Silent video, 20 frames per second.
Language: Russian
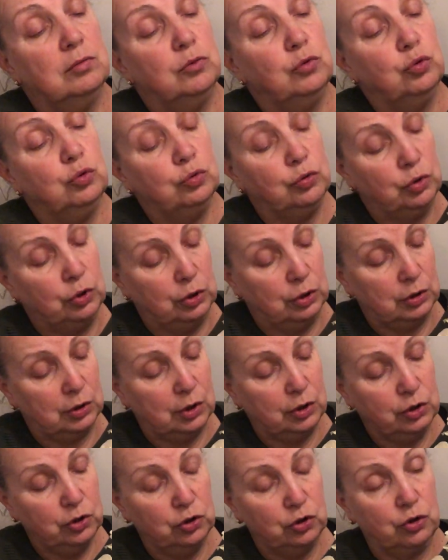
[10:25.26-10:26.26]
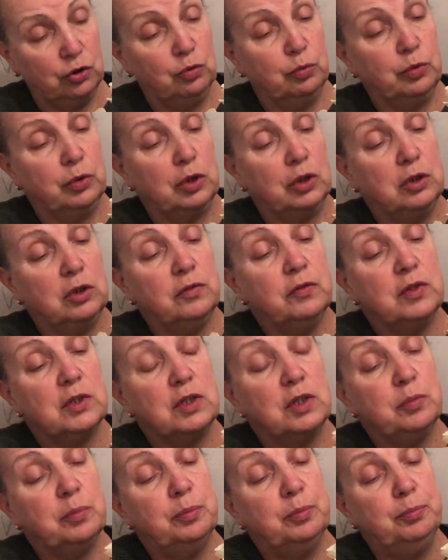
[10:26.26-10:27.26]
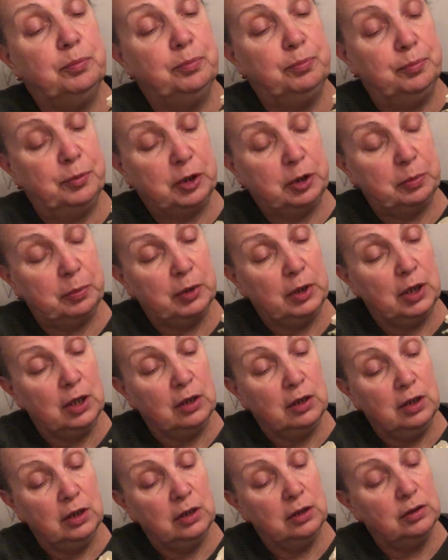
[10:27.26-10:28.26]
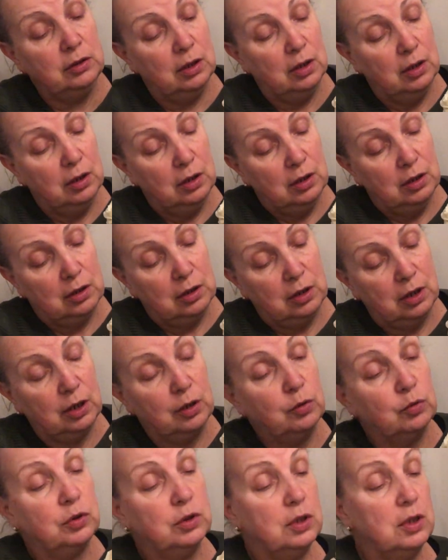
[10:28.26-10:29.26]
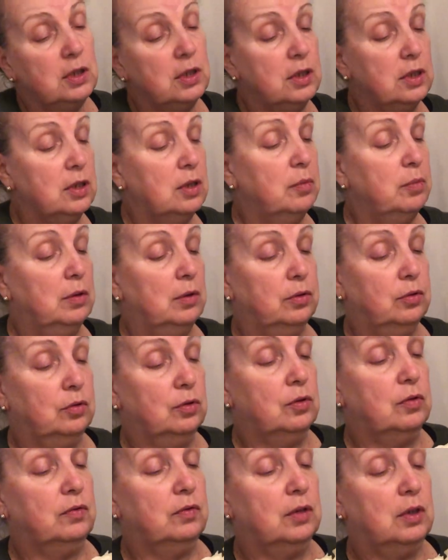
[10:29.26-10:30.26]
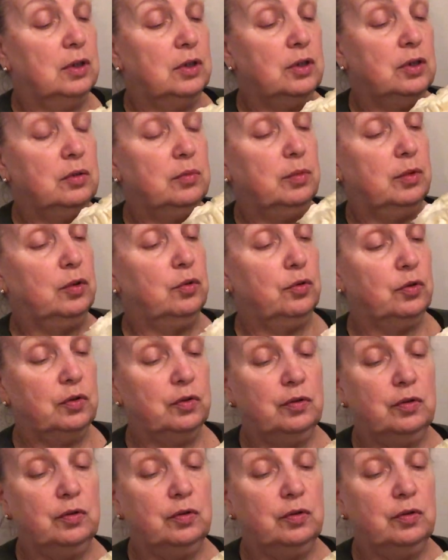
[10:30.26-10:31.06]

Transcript: Ну нет, конечно, букет невесты предполагает короткий стебель, то есть вы должны были уже...